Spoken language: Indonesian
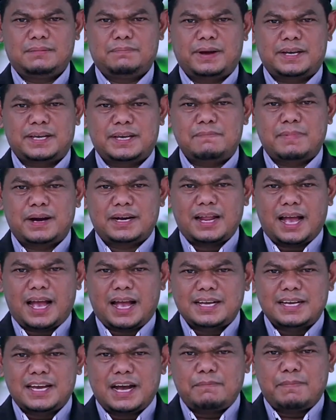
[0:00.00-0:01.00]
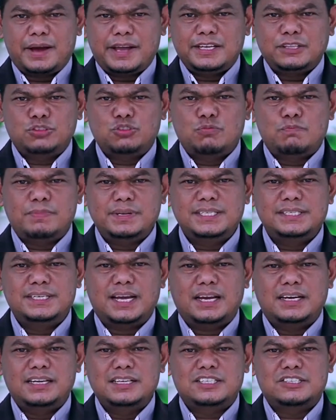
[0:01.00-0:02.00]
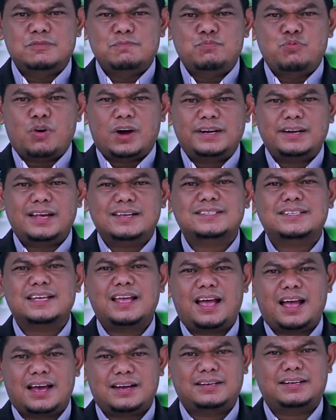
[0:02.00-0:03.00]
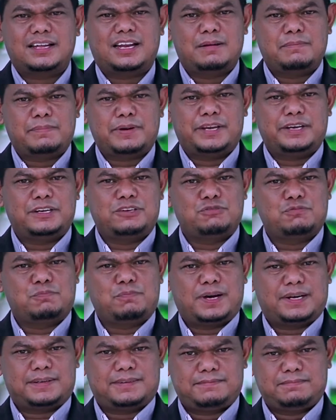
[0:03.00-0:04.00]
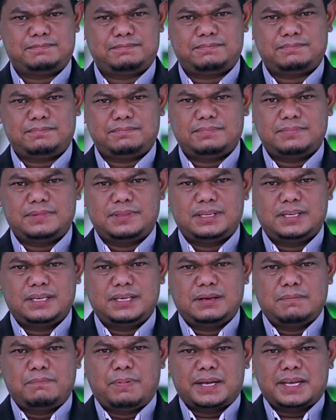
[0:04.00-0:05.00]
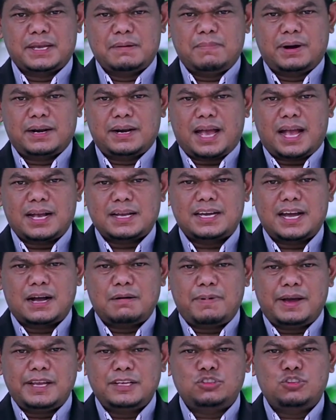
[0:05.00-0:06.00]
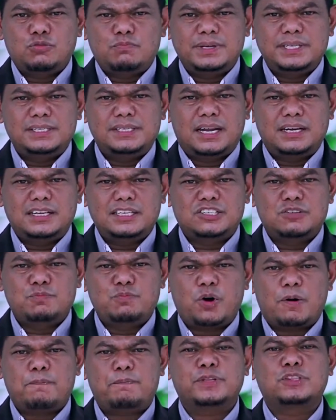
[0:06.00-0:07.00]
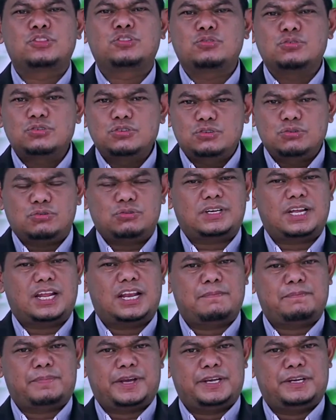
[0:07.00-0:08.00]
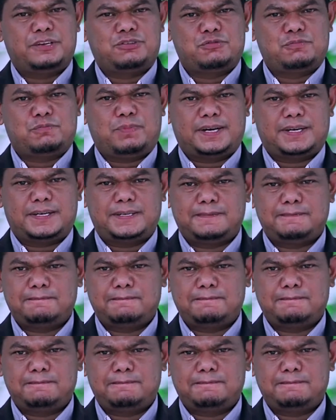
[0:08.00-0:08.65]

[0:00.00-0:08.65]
Bagaimana agama itu menjadi sebuah nasihat dalam kehidupan. Bagaimana agama itu menjadi sebuah petunjuk dalam kehidupan.